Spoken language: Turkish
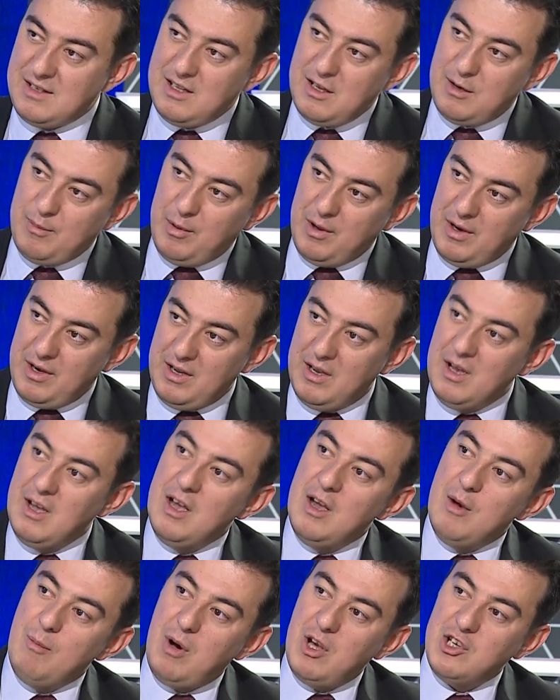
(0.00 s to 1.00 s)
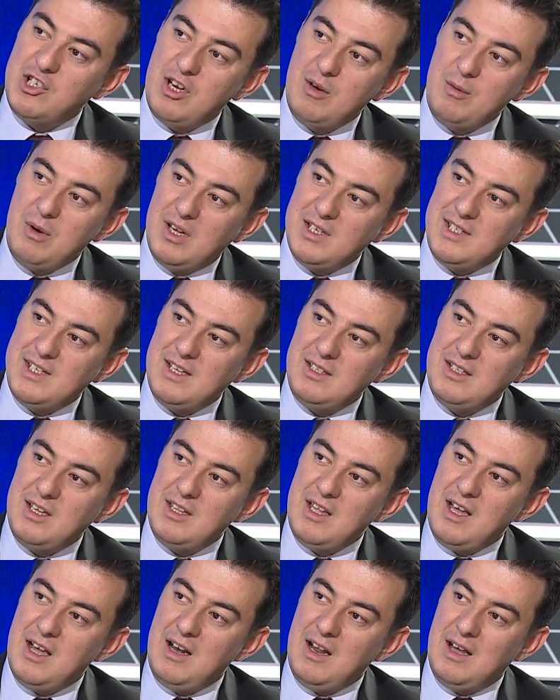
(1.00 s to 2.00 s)
ettikleri parayı başka bir
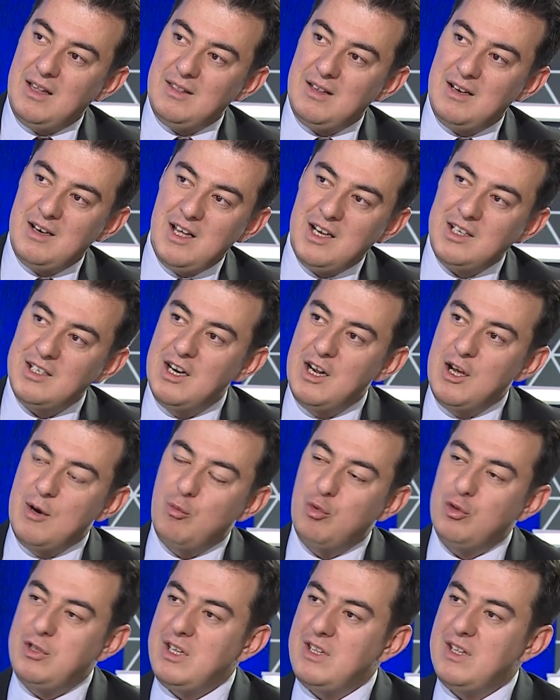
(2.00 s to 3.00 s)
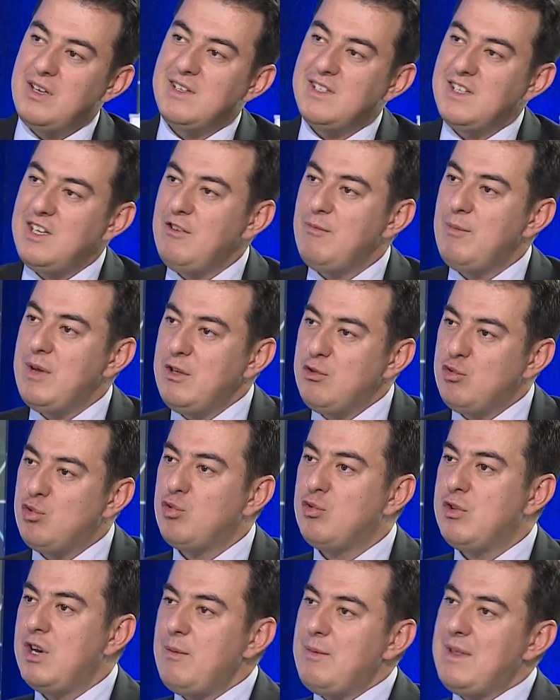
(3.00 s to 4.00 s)
asette değerlendirirler. Bu dediğiniz ivmeyi
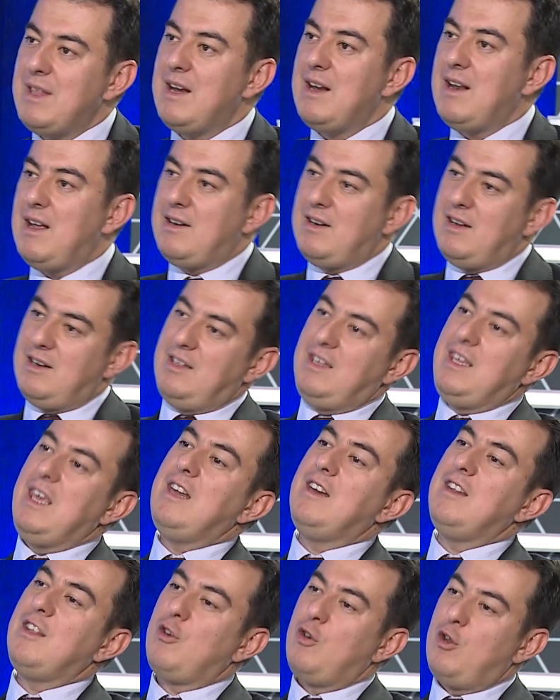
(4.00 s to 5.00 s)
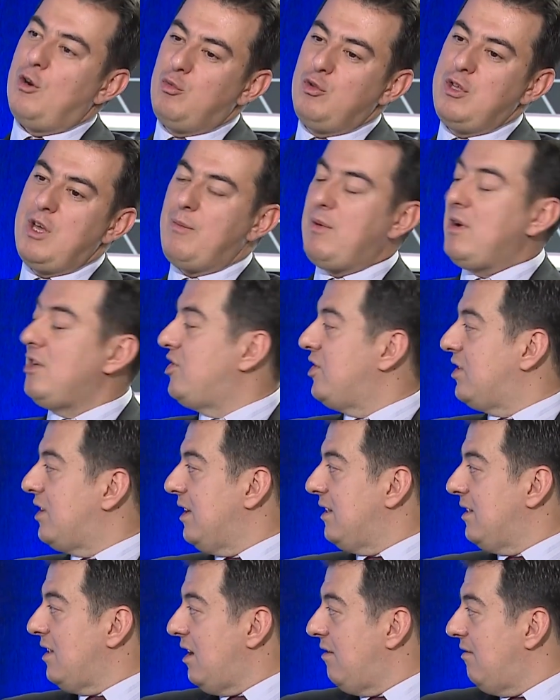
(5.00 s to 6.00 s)
sürdürebilirler. Hani yerine göre bunu yapan
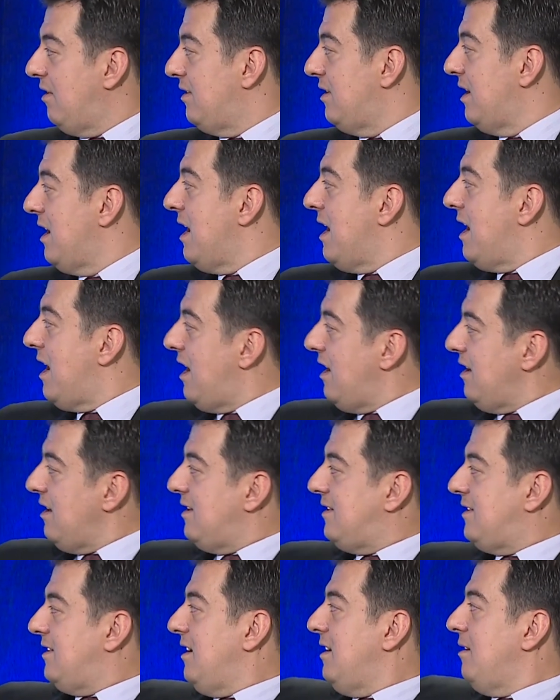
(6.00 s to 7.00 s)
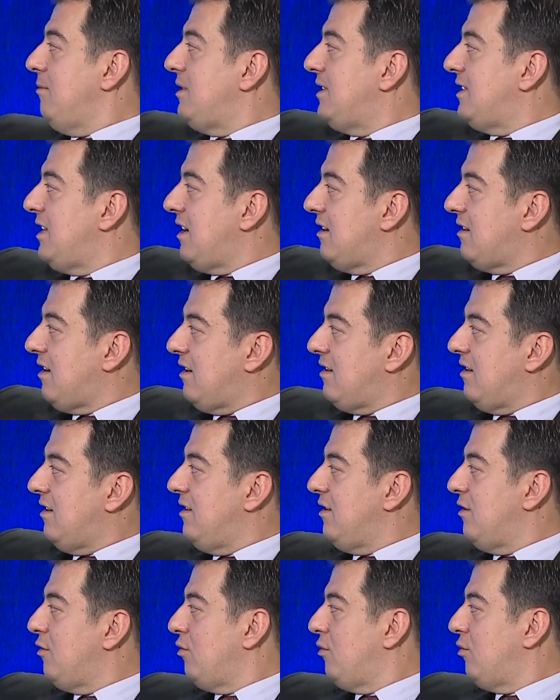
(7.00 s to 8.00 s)
şirketler var. Her neyse biz tekrar
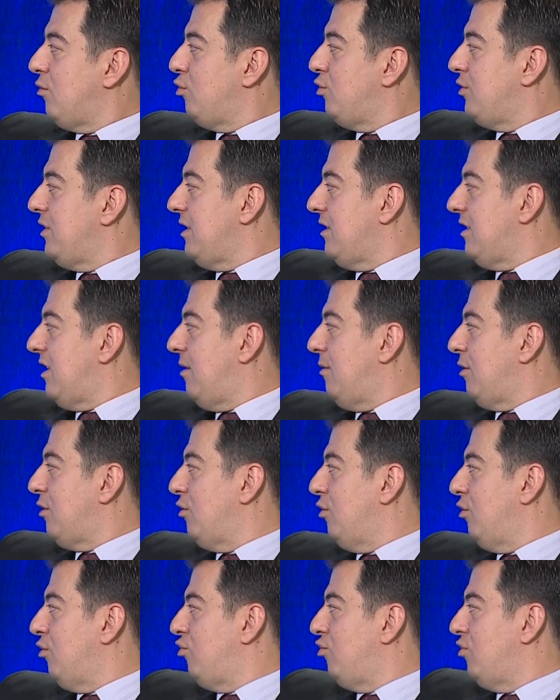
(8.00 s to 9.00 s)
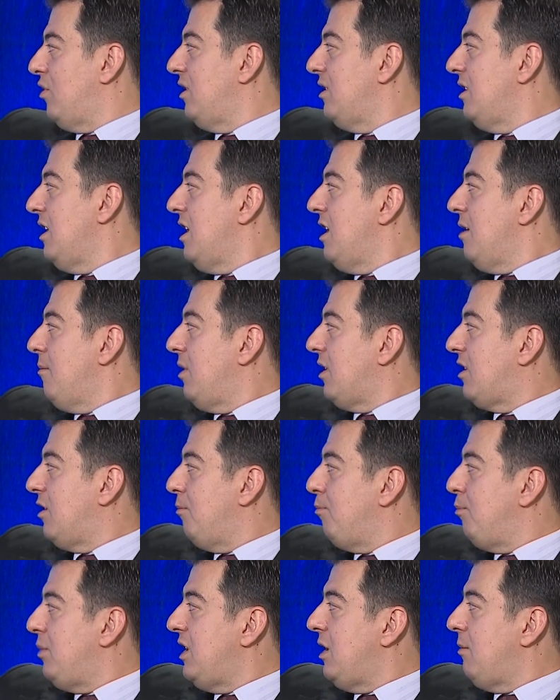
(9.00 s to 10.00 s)
hani Kuzey Irak'a bakıyoruz şu an.
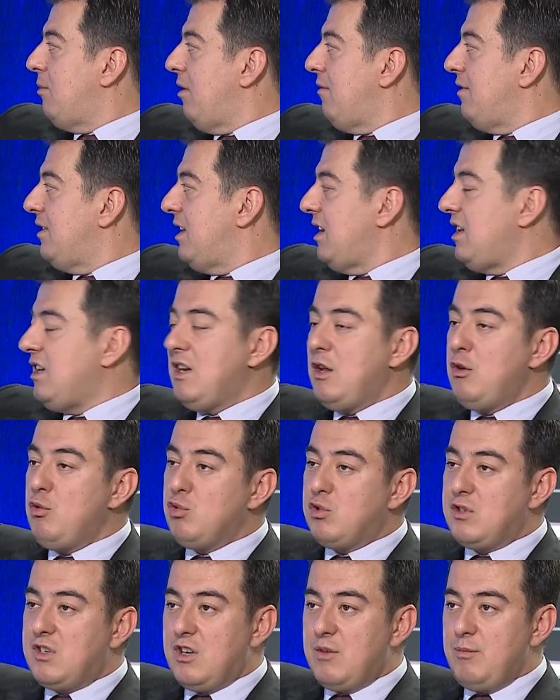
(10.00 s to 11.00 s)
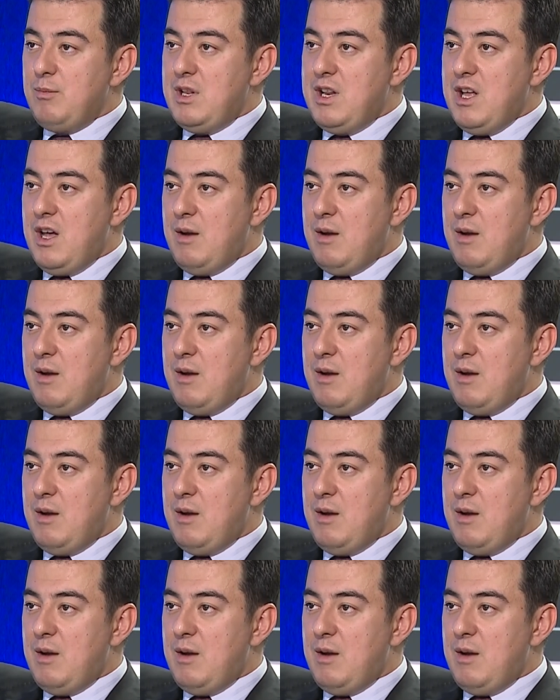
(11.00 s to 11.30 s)
Bakın Binabavi'de yine 140